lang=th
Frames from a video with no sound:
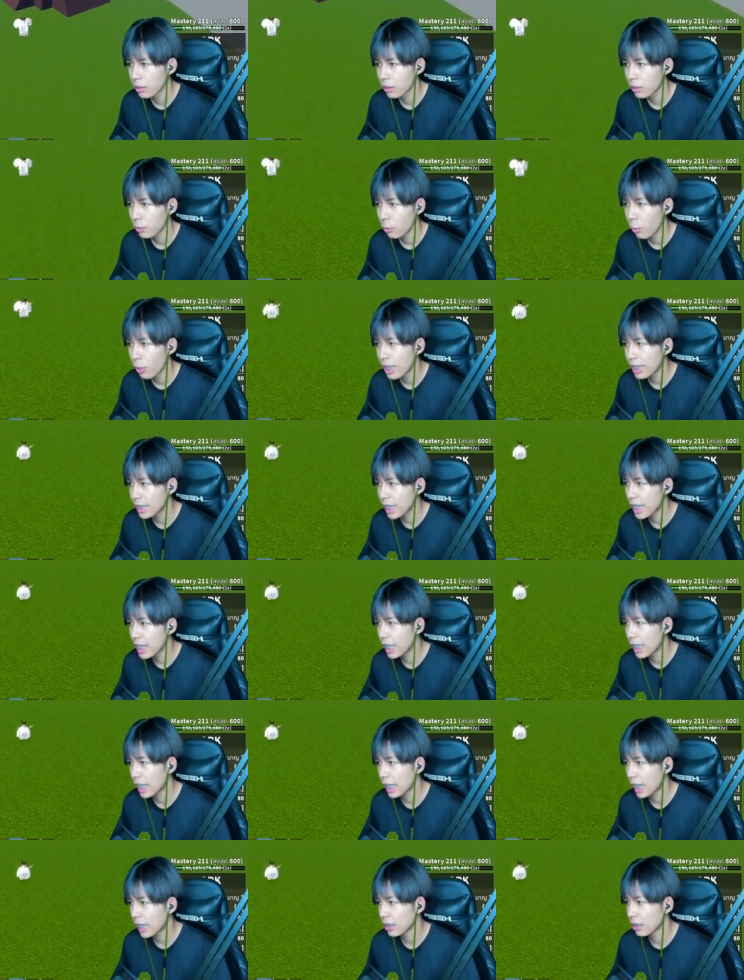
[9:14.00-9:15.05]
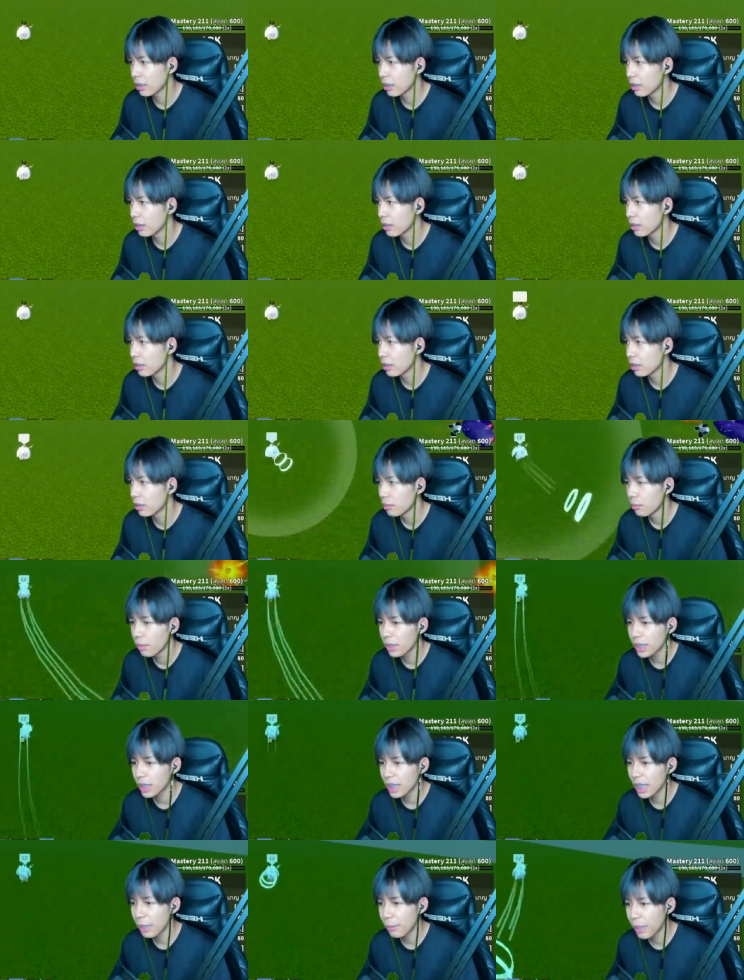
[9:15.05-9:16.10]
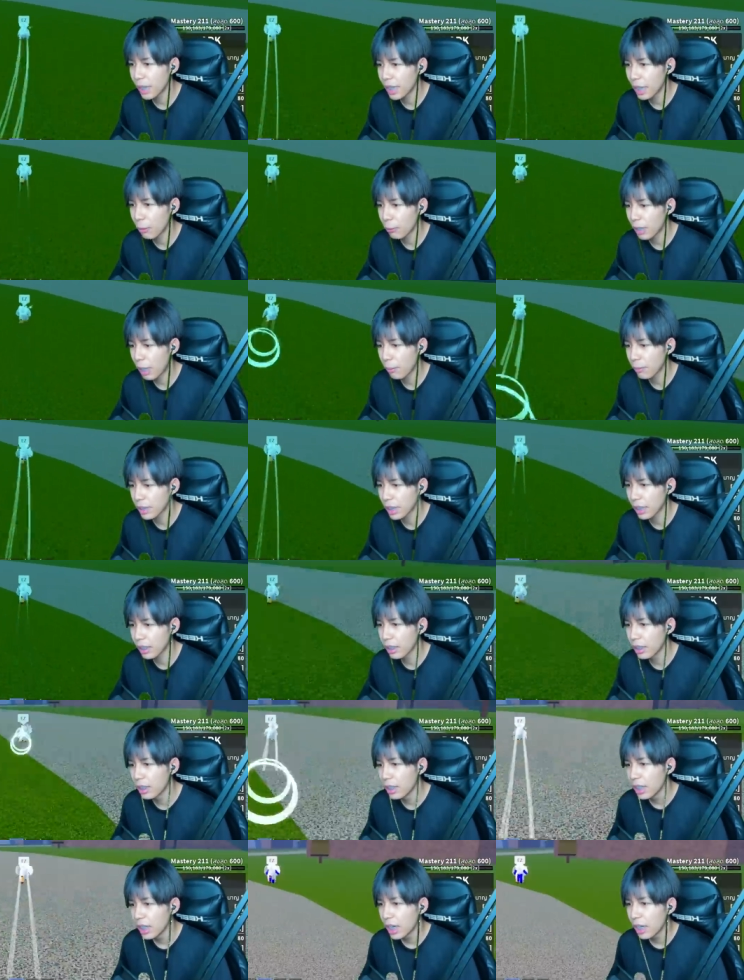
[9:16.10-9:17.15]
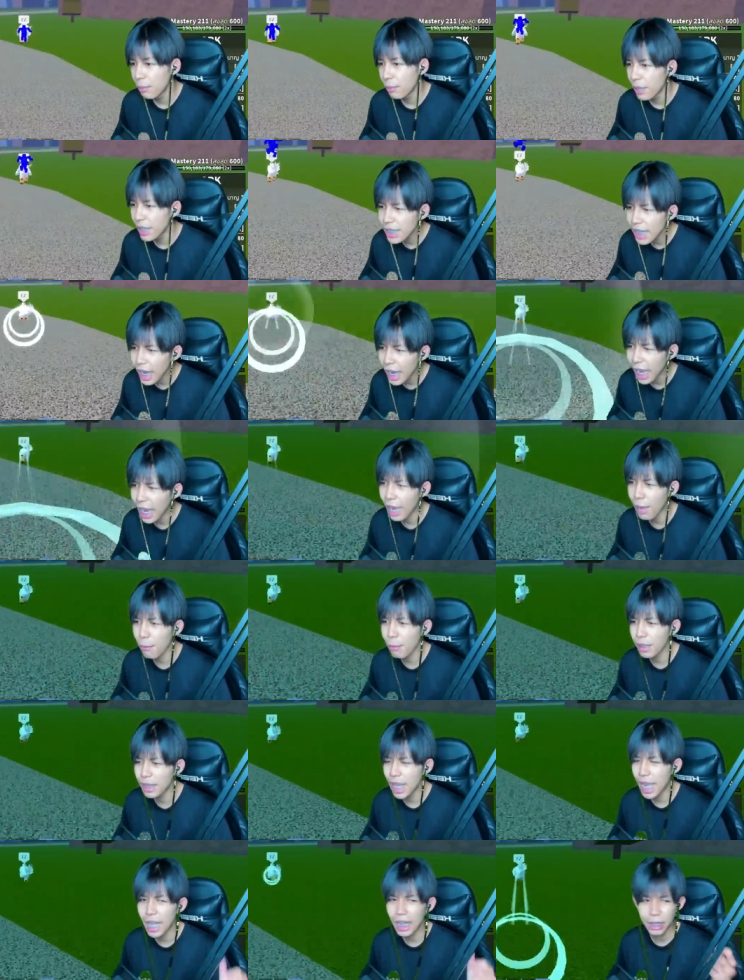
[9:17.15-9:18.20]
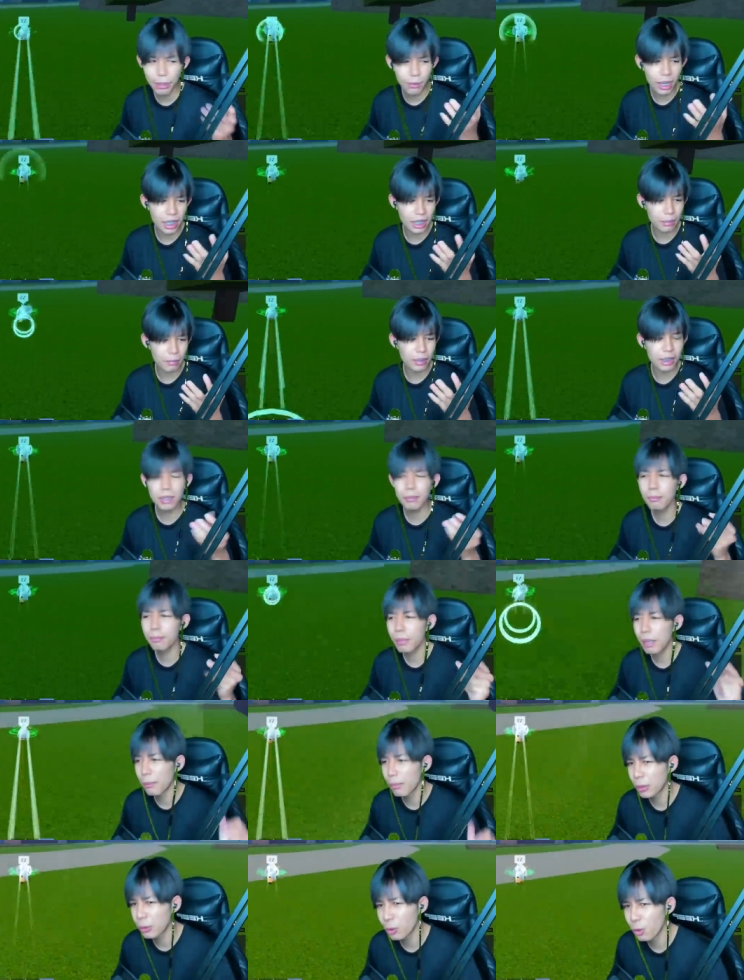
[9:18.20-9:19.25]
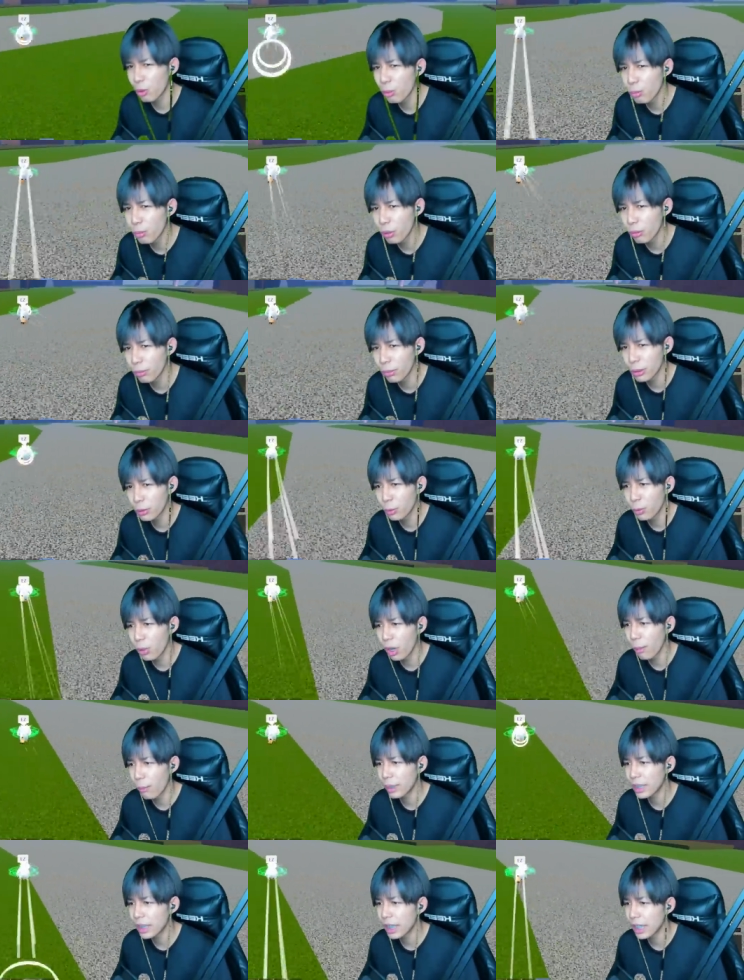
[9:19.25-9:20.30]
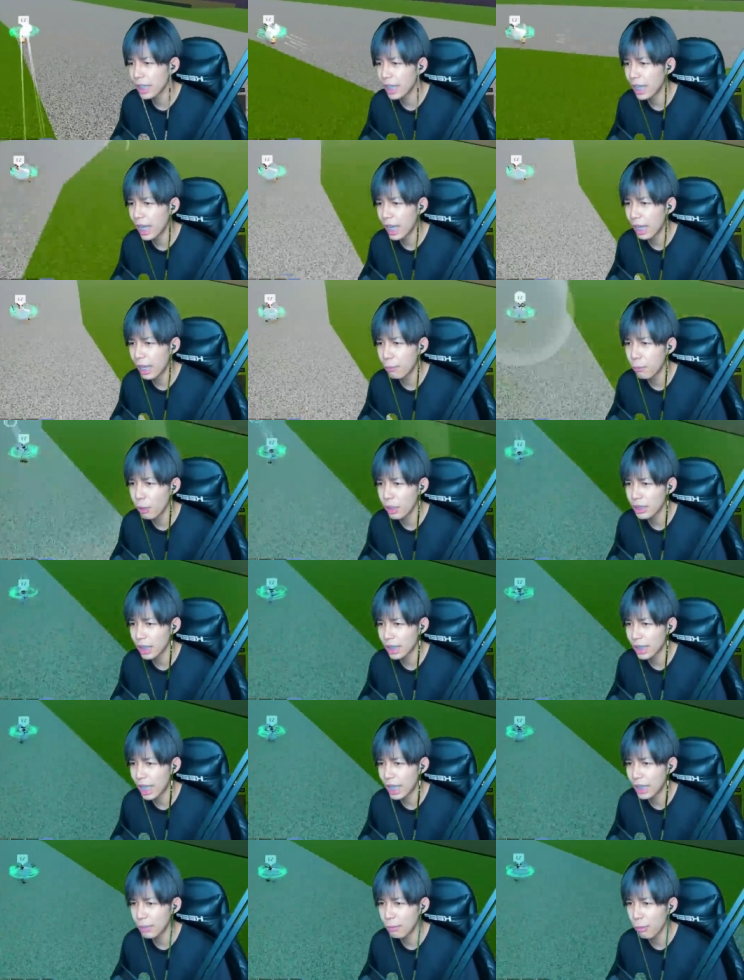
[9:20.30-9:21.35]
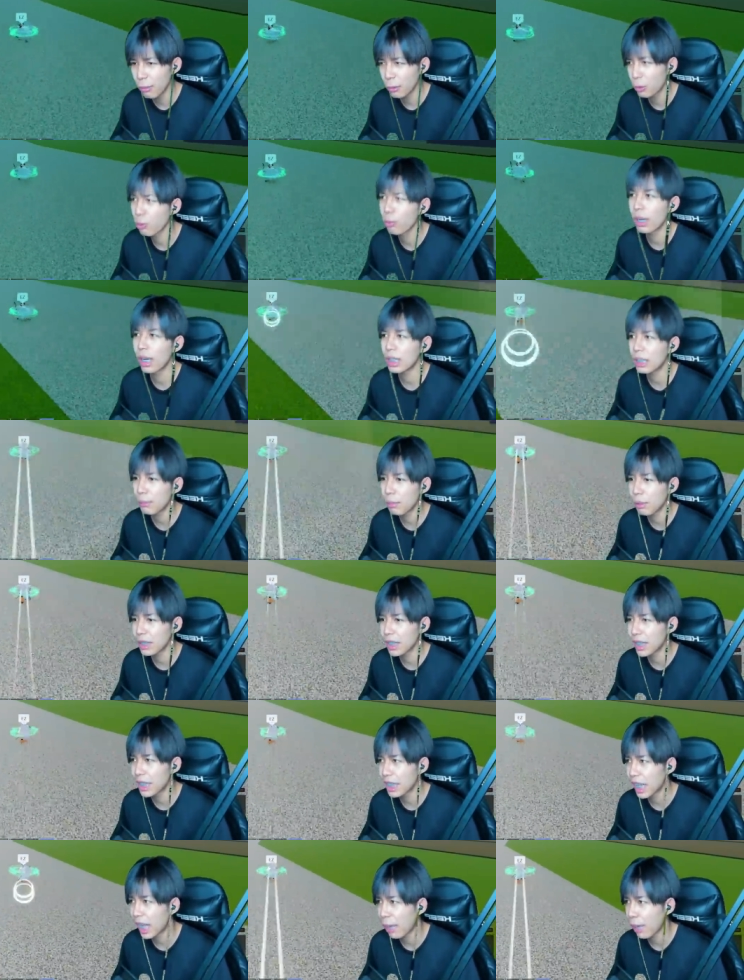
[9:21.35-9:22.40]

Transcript: อีซี่เลยแล้วกันมึงจะหนีเพื่ออะไรกูถามจริง คือพี่จะฆ่ามันได้แล้วอ่ะแต่มันเล่นเปิดประตู ผลประตูอ่ะมันอย่างงี้แหละไอ้พวกสันดานเล่นผลประตูมันก็จะเป็นอย่างงี้นะครับ